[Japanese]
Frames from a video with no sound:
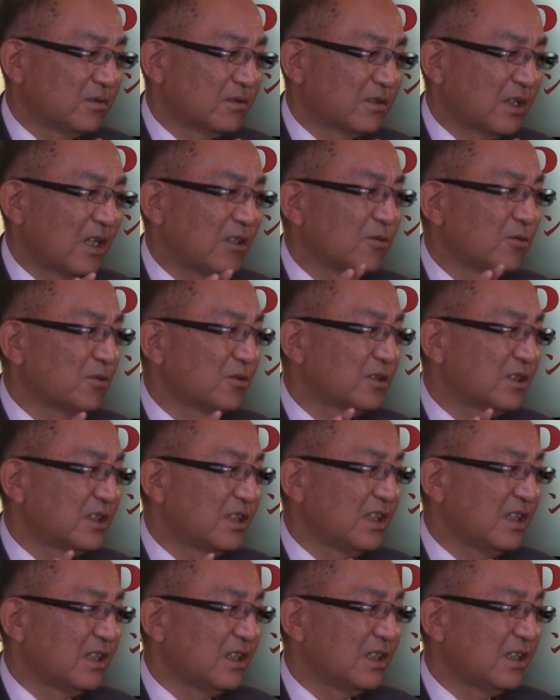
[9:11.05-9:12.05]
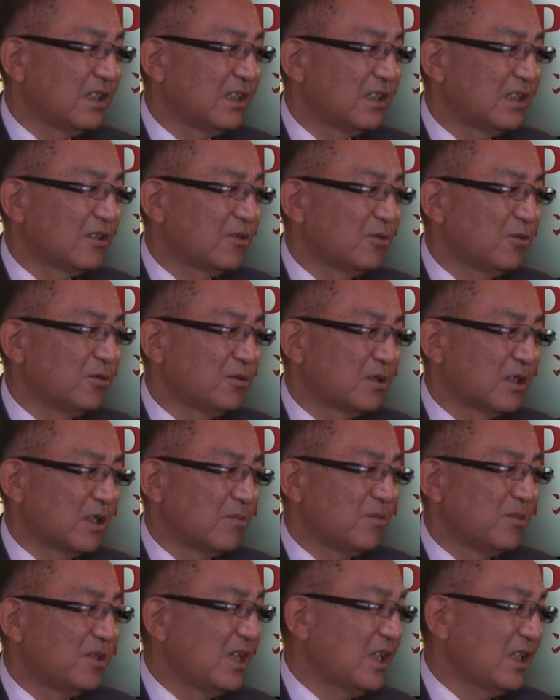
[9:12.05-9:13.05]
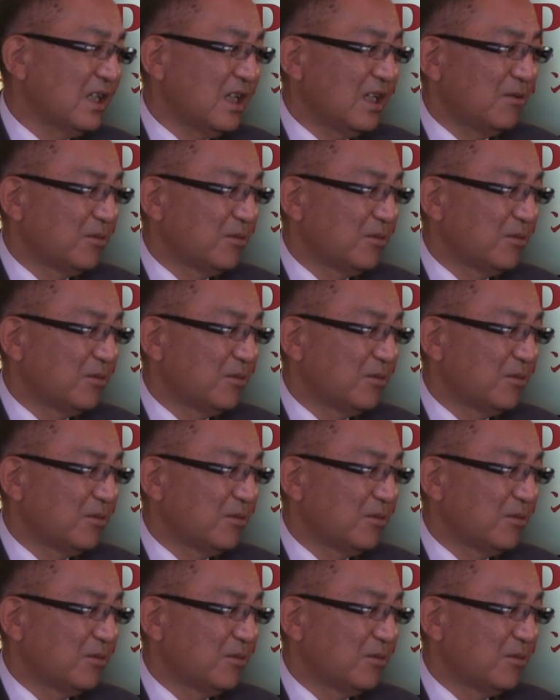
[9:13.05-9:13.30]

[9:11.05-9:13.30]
可能性というか見えない部